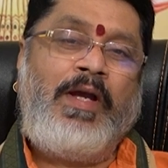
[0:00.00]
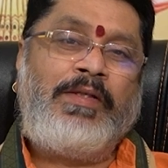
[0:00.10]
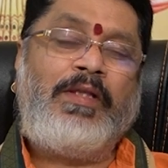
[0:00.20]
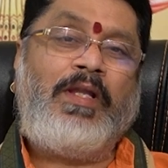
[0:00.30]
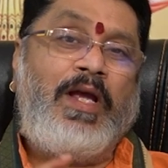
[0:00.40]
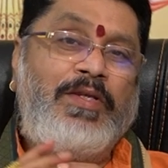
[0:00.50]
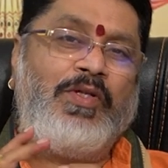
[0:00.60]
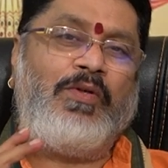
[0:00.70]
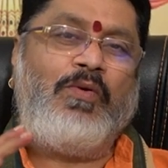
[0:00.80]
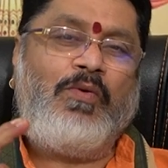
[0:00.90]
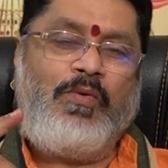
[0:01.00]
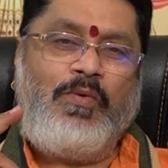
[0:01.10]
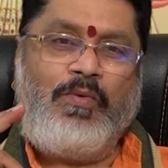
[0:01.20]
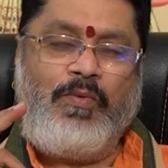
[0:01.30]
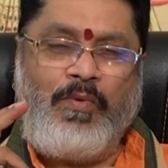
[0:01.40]
అంచేత రాజ్యంలో
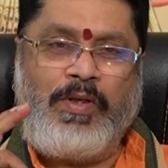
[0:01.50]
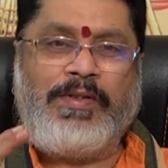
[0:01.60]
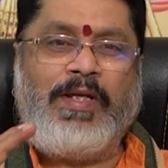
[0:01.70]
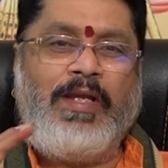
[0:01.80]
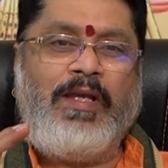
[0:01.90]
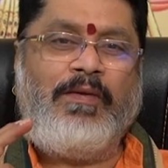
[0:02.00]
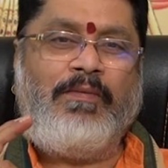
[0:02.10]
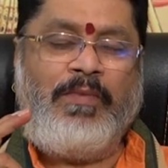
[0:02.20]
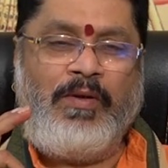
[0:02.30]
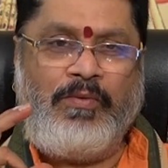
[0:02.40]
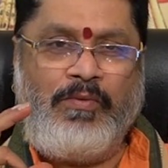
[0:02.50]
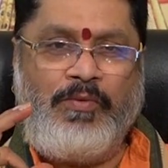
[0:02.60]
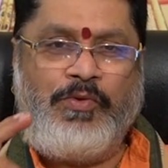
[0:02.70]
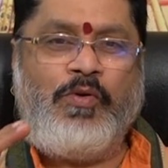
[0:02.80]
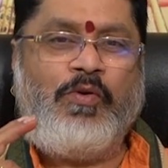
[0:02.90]
ఒకసారి మీకు
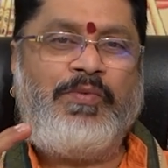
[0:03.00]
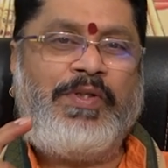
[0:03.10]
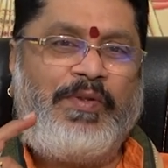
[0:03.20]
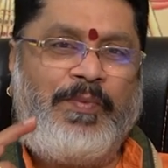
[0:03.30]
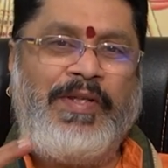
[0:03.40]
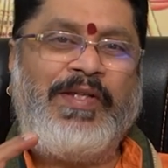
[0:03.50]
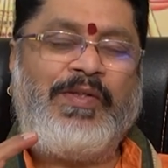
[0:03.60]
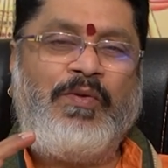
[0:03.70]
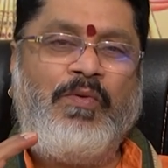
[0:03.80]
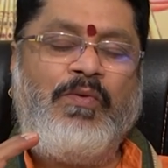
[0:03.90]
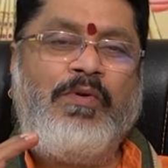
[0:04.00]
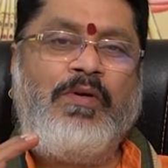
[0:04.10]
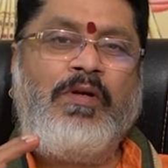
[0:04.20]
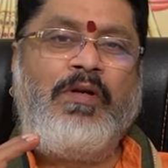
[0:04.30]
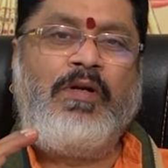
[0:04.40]
ఉద్యోగం చేసే ప్రదేశంలో
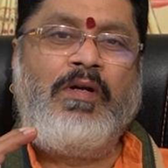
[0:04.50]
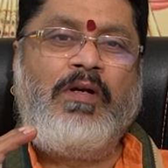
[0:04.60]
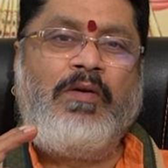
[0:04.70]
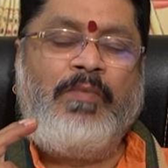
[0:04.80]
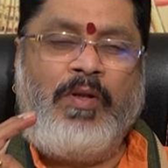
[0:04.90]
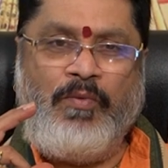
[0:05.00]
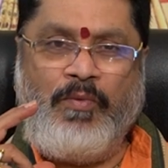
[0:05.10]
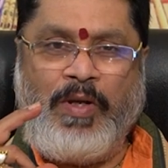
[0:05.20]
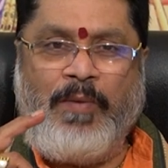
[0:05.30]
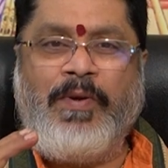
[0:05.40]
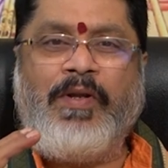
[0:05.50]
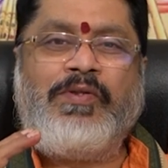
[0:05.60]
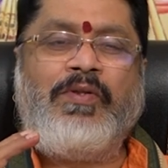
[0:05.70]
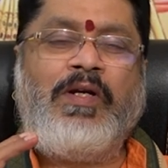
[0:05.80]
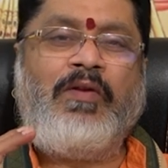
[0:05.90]
మీరు
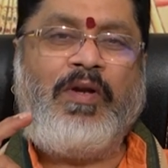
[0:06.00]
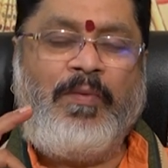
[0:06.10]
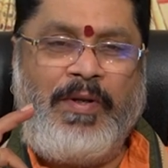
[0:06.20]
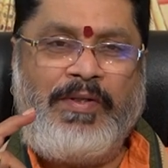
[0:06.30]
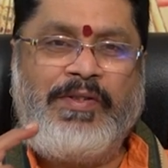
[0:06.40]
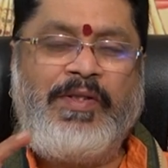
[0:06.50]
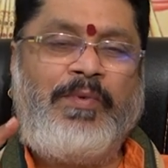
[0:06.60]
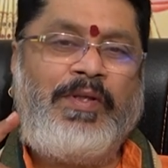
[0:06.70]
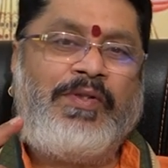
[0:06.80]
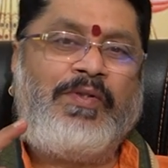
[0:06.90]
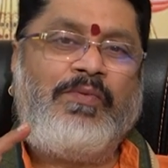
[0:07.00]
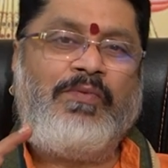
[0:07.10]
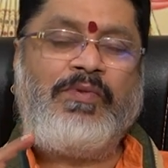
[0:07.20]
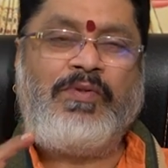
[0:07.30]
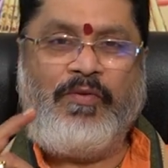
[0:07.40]
వ్యాపారస్తులు అంటే వ్యాపారం చేసే ప్రదేశం
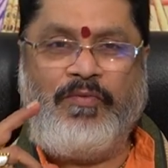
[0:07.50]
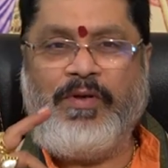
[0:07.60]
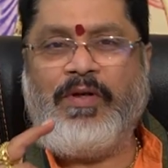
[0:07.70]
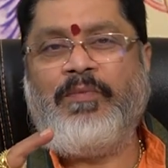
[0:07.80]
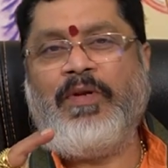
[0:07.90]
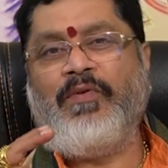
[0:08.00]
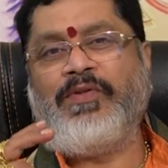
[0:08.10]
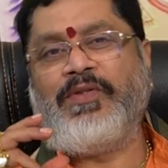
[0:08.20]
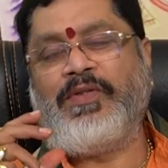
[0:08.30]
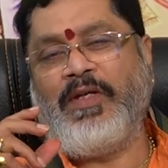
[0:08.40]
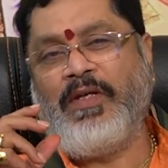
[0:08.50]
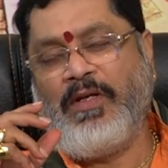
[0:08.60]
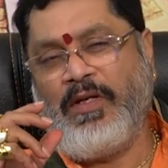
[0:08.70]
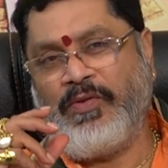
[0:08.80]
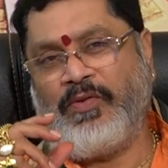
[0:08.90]
సాఫ్ట్వేర్ కంపెనీలో వచ్చేస్తే
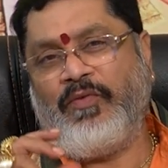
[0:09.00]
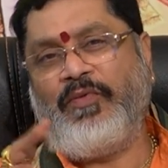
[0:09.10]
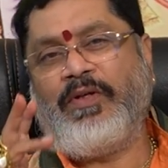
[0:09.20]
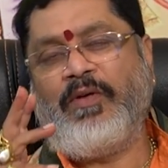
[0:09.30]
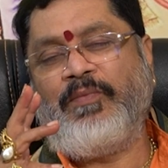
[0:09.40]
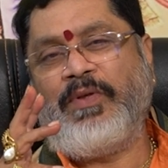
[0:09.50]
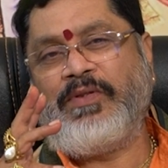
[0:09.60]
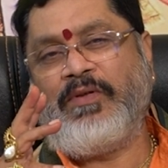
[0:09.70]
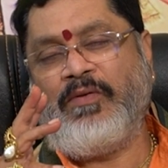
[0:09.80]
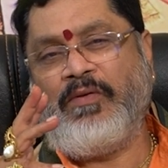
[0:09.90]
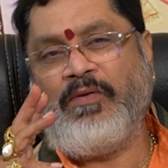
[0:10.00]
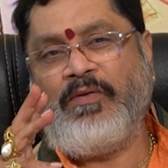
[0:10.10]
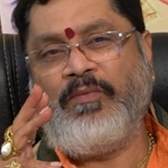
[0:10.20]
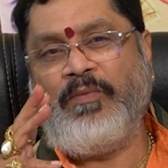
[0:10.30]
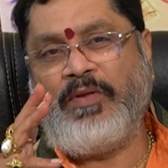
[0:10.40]
సాఫ్ట్వేర్ కంపెనీస్లో
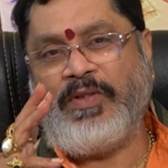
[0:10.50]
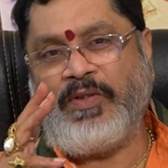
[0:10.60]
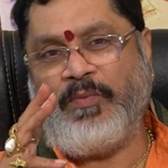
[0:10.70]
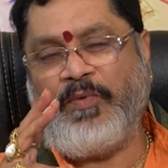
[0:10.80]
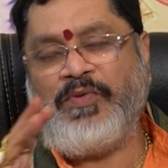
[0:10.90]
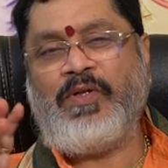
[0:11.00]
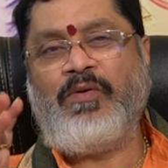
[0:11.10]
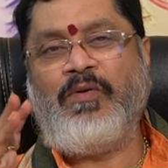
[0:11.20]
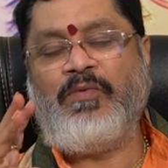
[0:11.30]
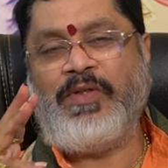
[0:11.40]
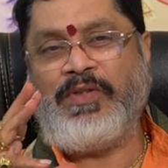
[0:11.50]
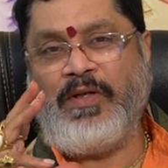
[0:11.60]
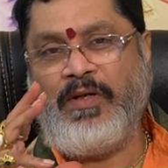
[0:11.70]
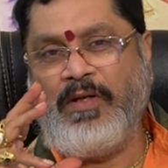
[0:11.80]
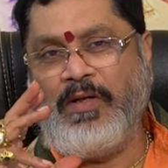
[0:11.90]
మీరు చేసే ప్రొఫెషన్లో చేసే
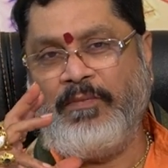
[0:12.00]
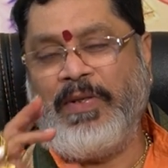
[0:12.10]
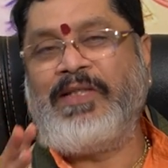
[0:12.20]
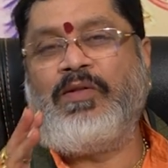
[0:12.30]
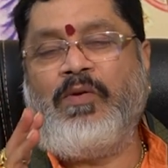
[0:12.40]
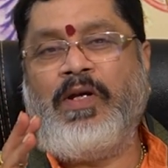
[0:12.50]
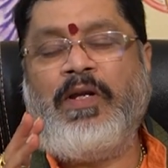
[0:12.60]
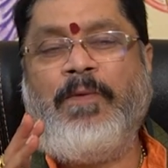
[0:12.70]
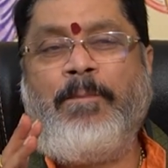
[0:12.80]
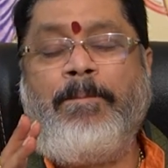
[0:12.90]
ప్లేస్లో కానీ